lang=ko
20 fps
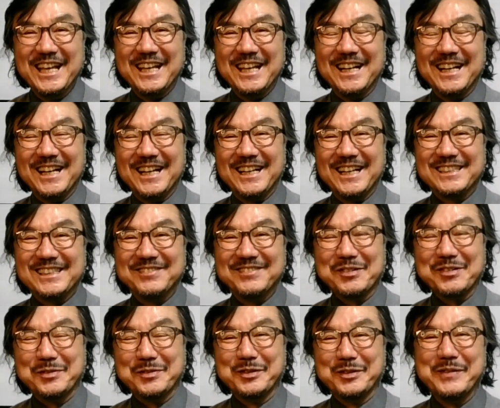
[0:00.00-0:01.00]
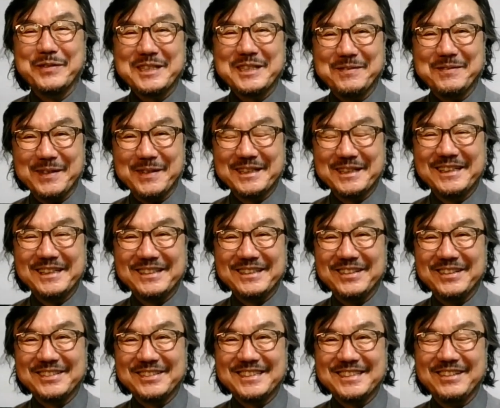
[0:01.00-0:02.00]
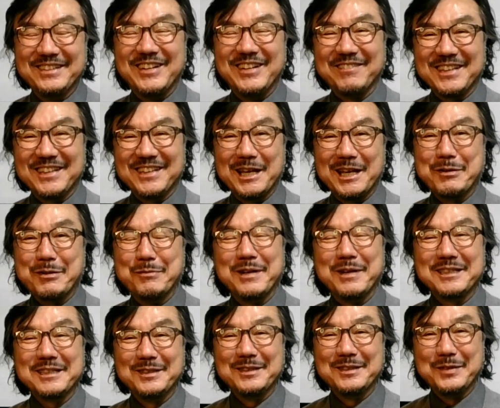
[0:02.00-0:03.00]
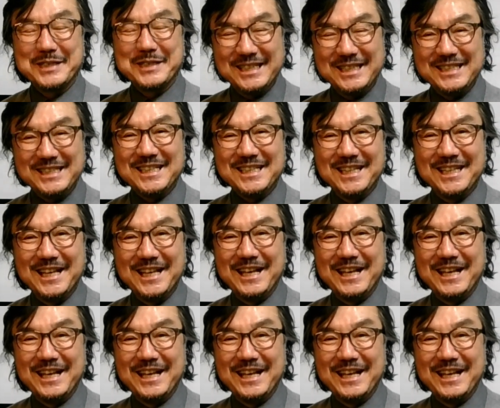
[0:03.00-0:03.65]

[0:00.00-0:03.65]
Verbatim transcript: 아, 정말 궁금하시면 또 저희와 함께 공부하시도 오시든지